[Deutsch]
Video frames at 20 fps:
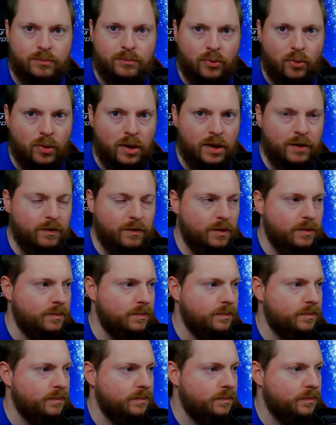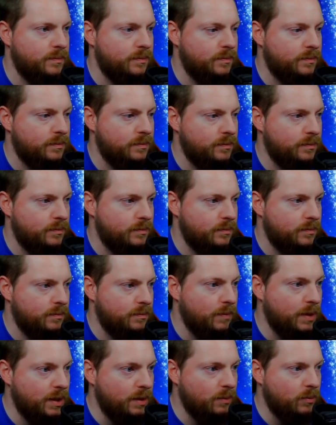Pro Level.
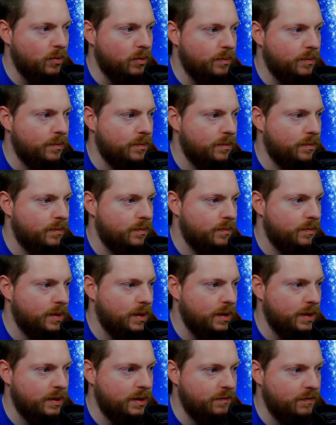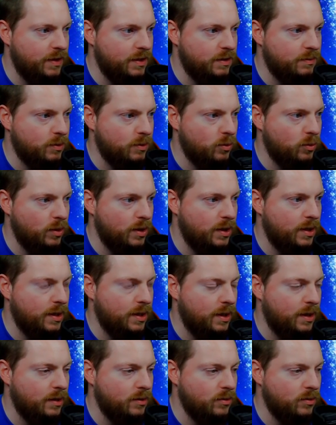Minimum. Ja, hier fängt es mit
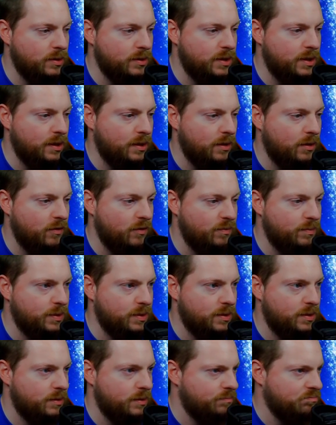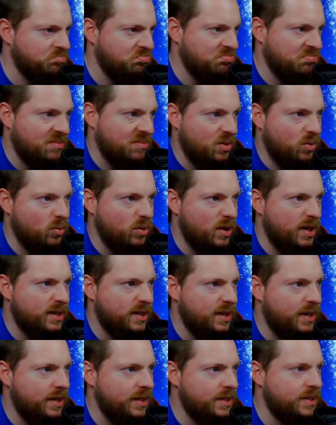100k an und es geht drauf bis
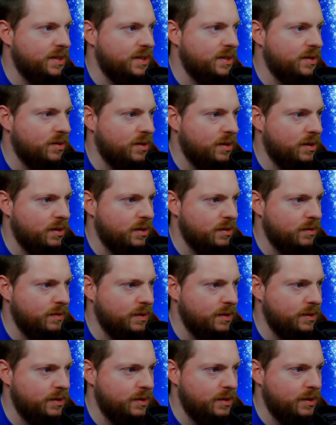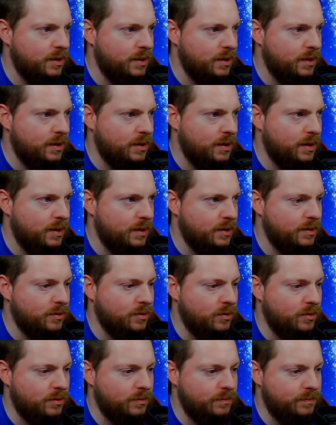130 oder sowas.
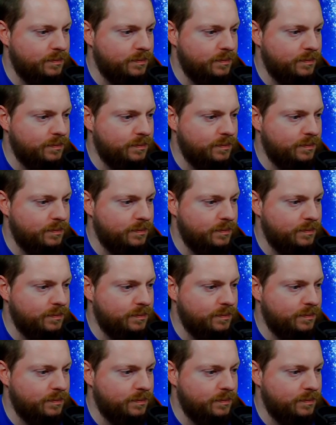Also.